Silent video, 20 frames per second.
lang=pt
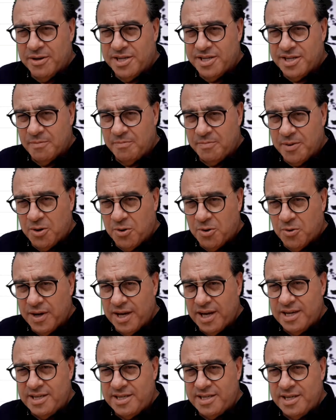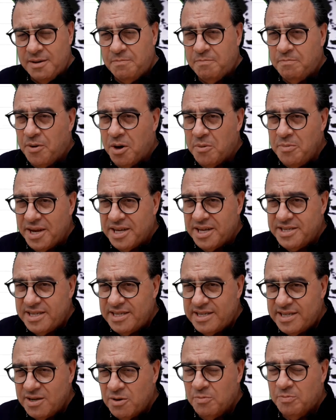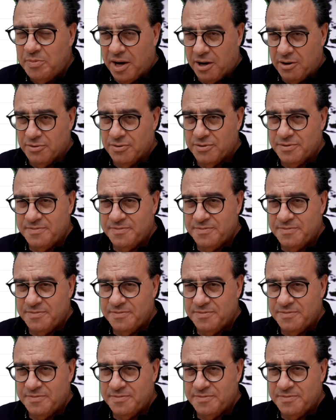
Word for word: Chapecoense, Palmeiras e São Paulo.